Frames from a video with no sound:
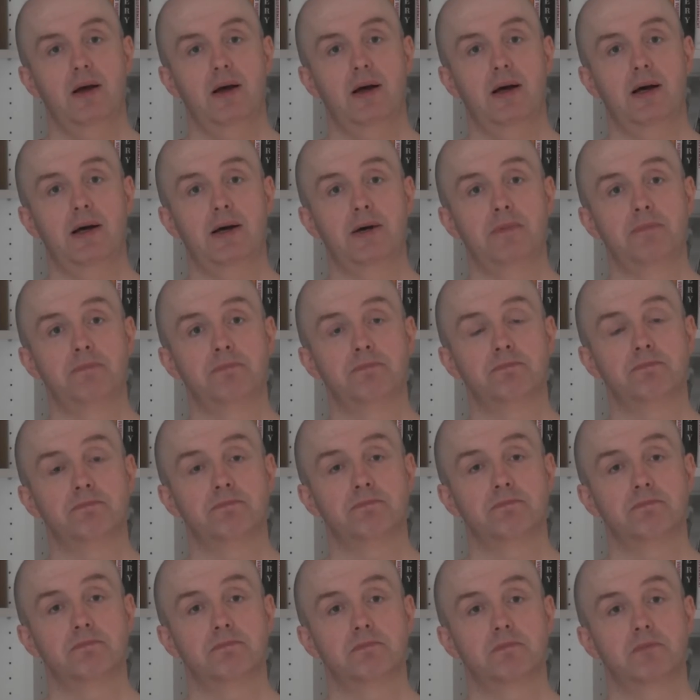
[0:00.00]
Ähm,
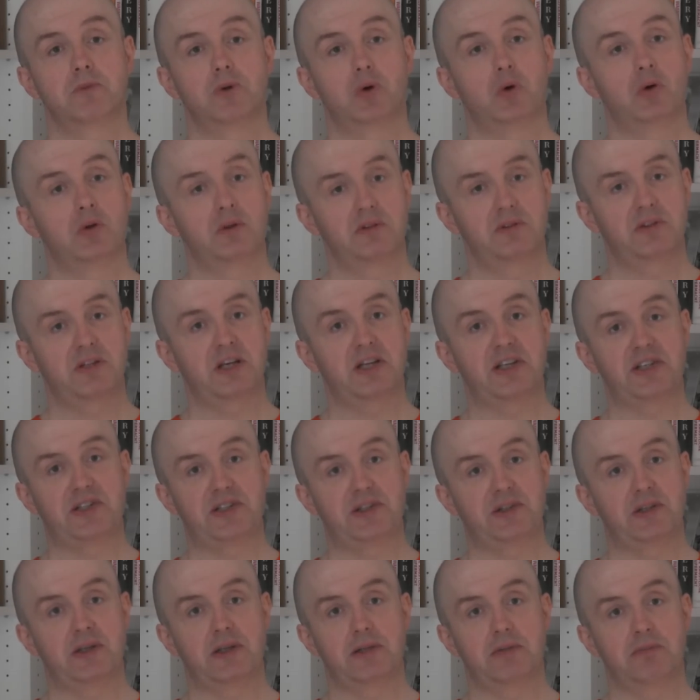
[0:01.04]
und
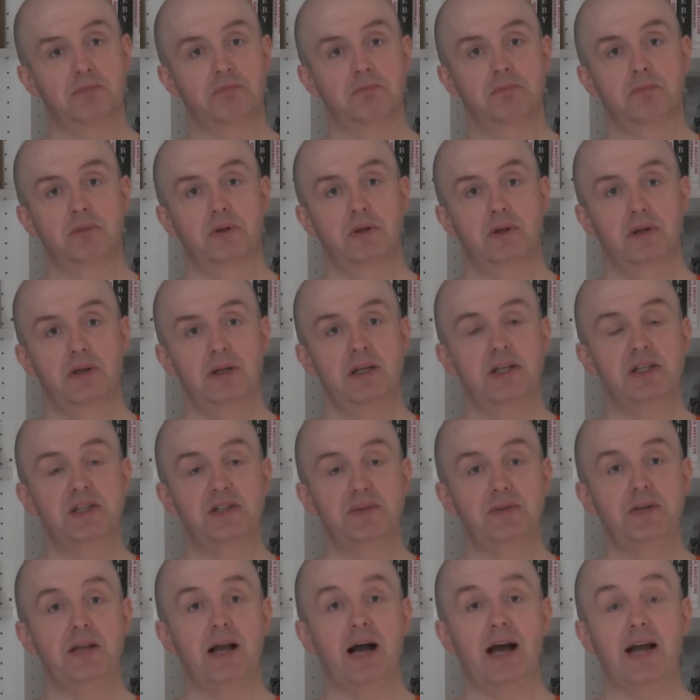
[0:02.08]
das ähm,
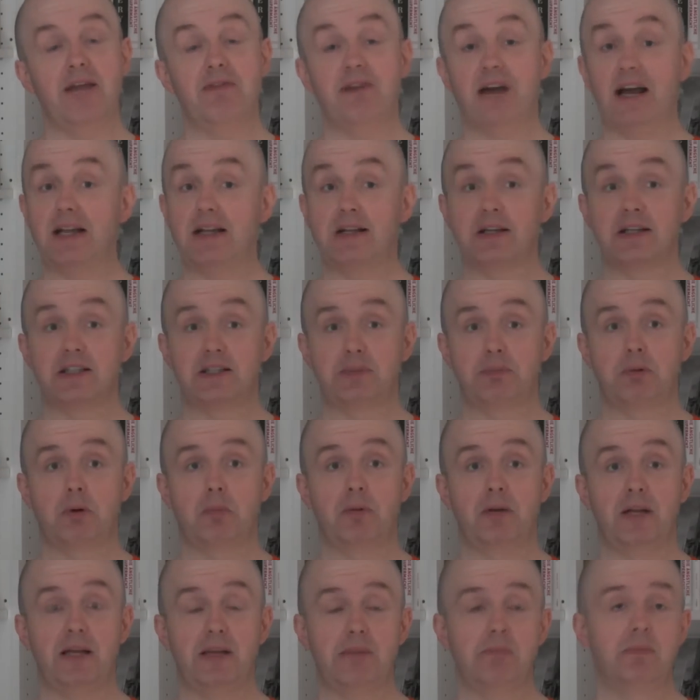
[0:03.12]
ist wieder ein weiteres
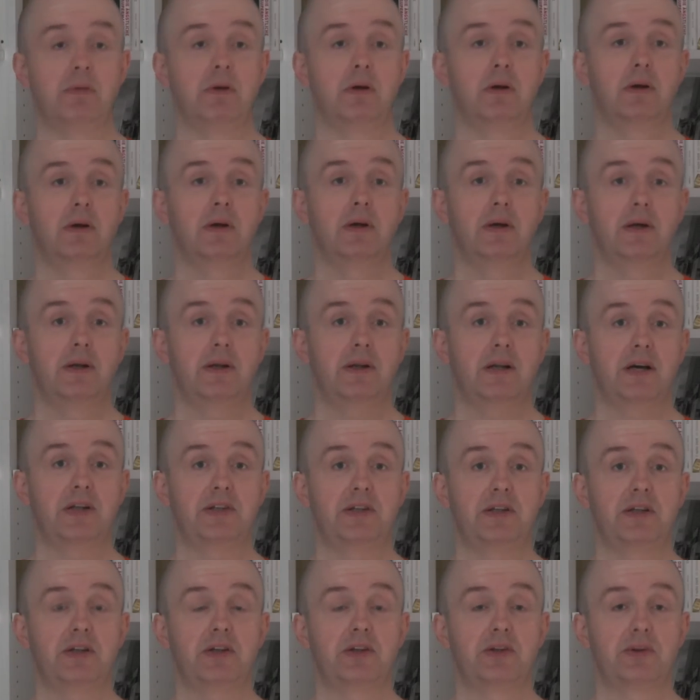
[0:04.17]
Problem,
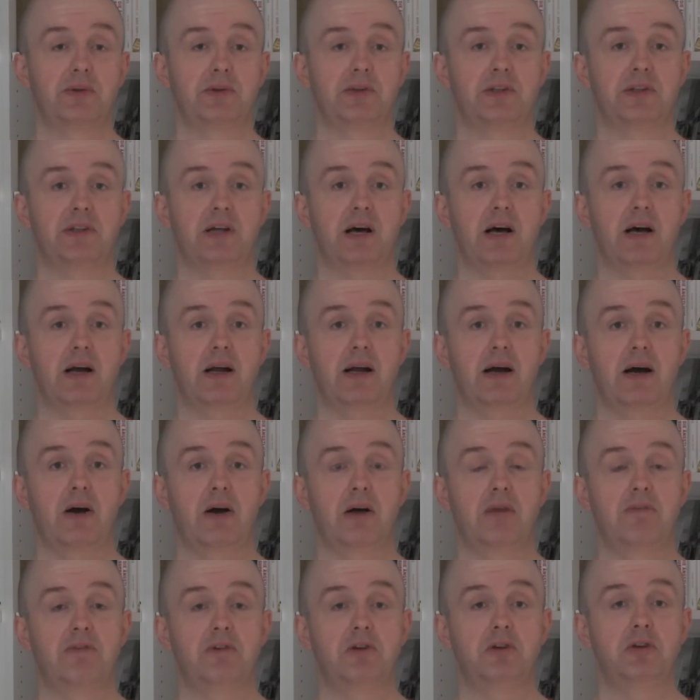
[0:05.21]
das ihr dann sozusagen
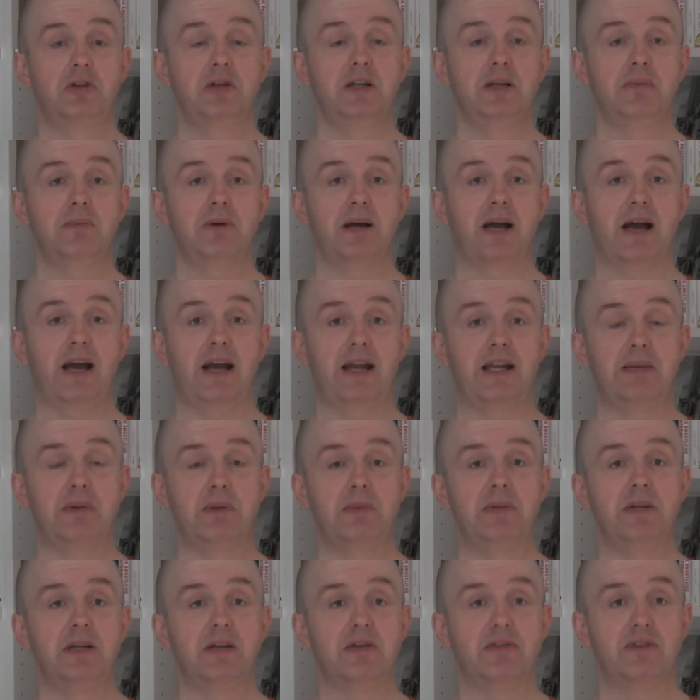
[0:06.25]
auch in verschiedenen Bereichen
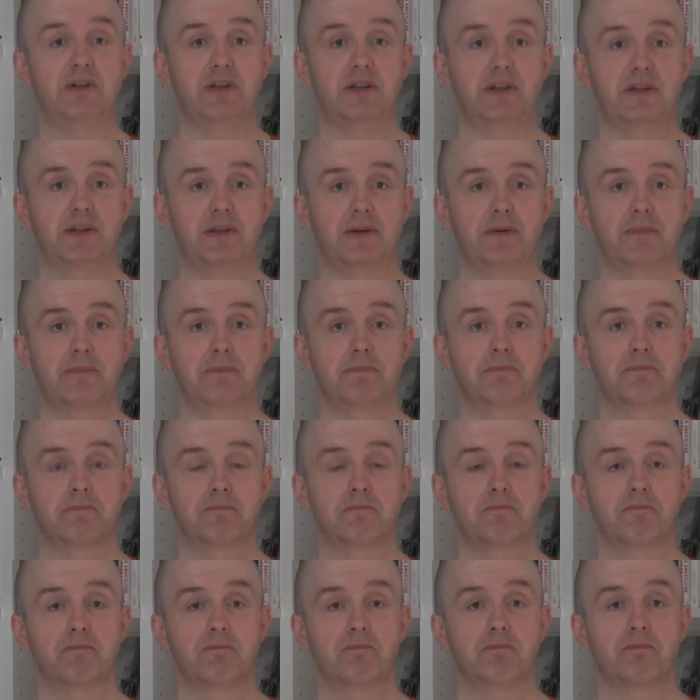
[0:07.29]
immer wieder findet.
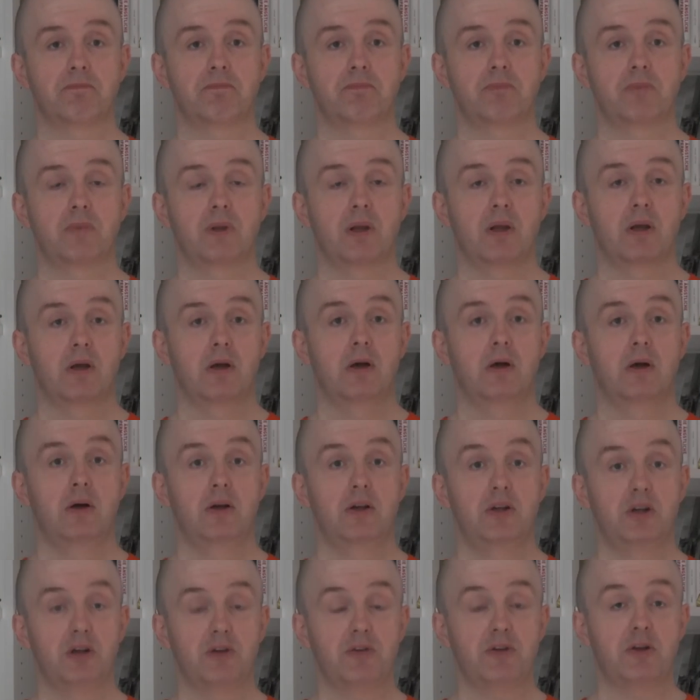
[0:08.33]

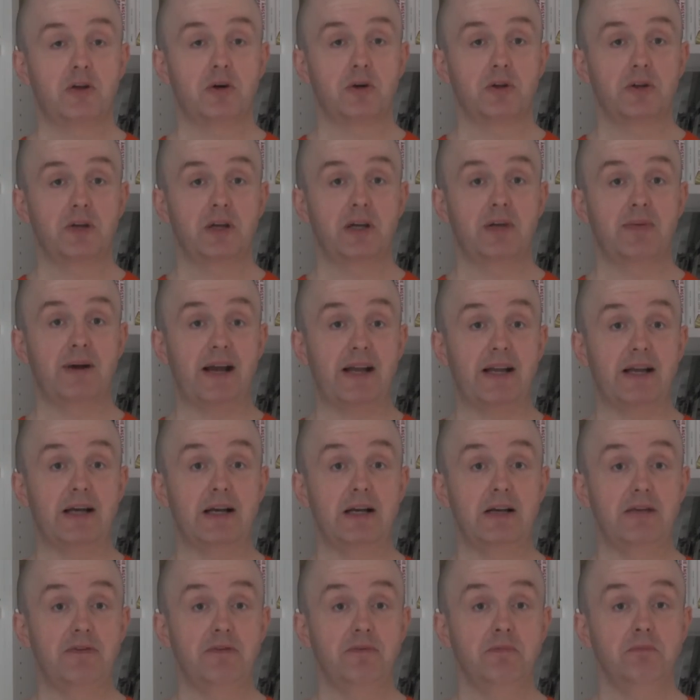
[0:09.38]
Ich hoffe, ich konnte euch
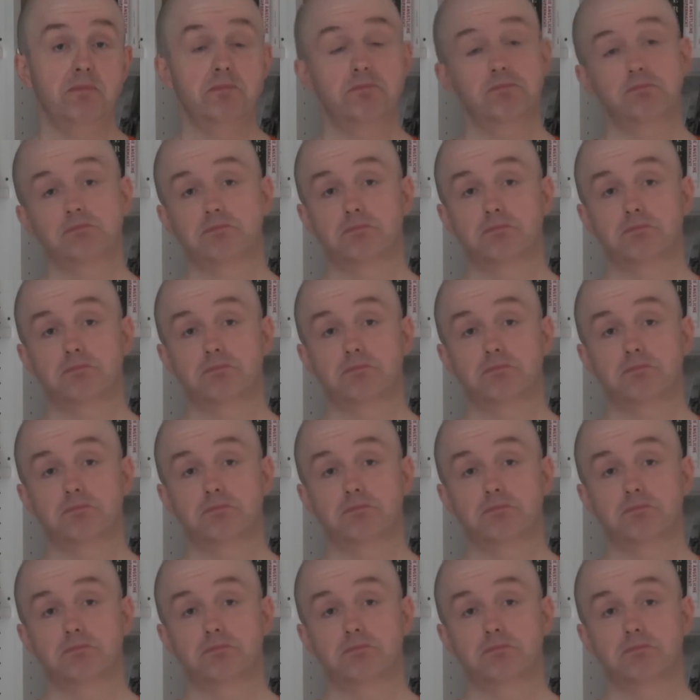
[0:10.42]
weiterhelfen